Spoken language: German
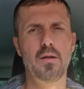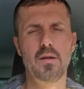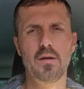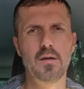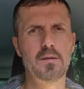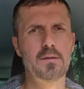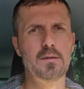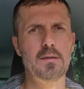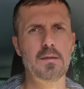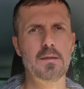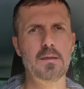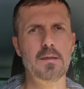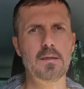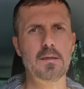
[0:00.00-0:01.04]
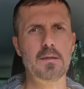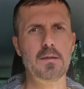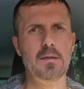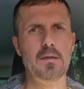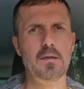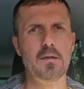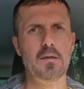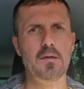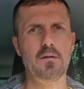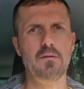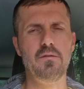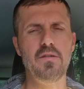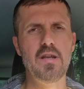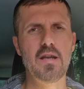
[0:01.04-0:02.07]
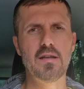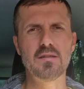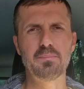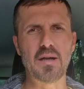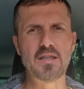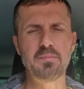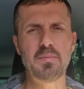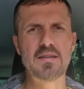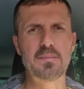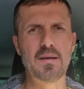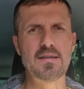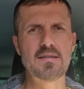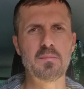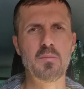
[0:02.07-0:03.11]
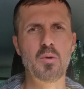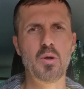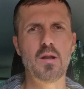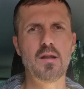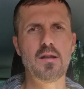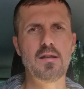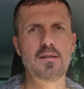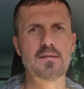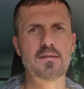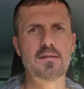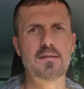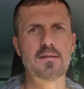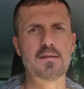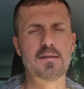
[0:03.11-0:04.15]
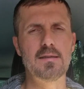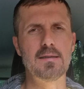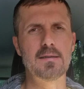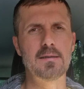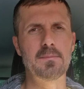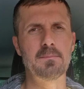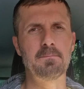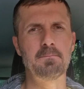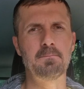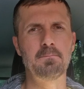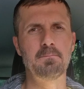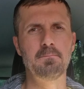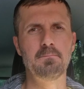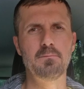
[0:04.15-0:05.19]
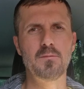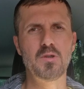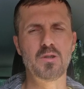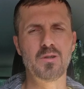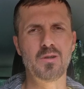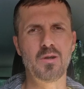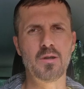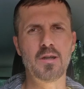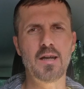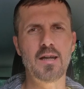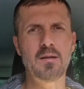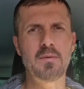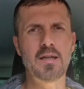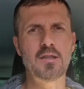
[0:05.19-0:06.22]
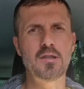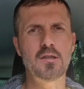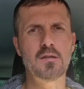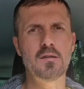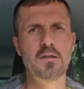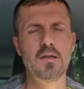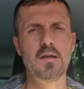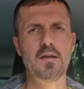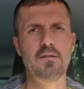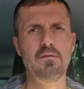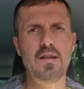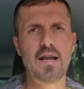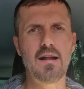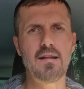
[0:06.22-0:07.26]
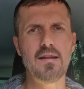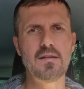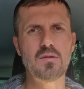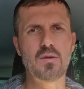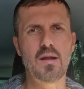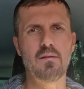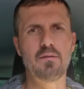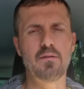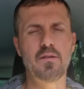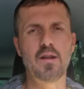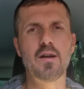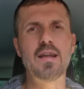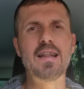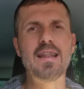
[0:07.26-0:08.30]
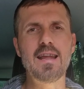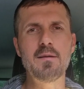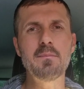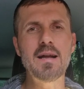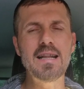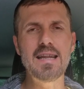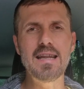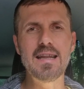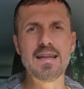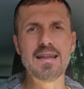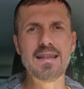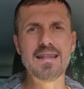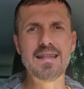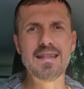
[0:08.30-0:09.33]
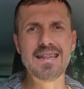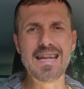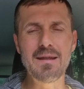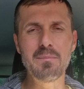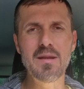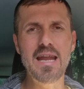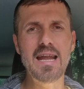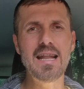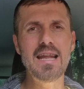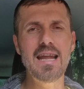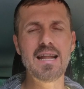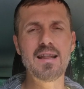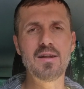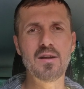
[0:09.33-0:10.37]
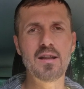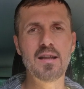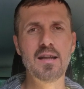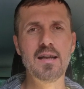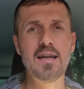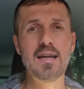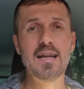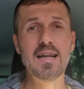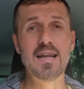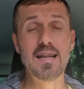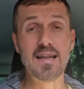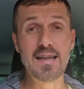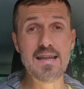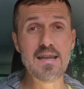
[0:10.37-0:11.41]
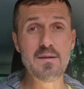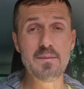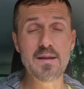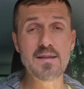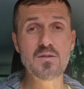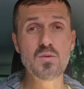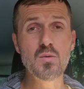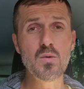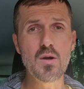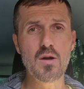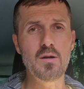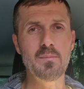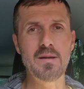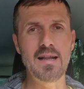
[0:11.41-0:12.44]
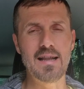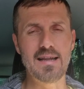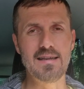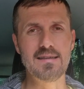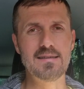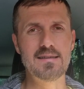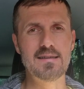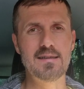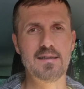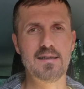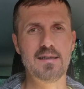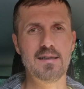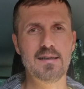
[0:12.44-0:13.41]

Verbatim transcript: ja, wie es beispielsweise möglich ist, ähm, dann anderen Menschen wirklich zu helfen, ja, indem man demjenigen dann Liebe zukommen lässt.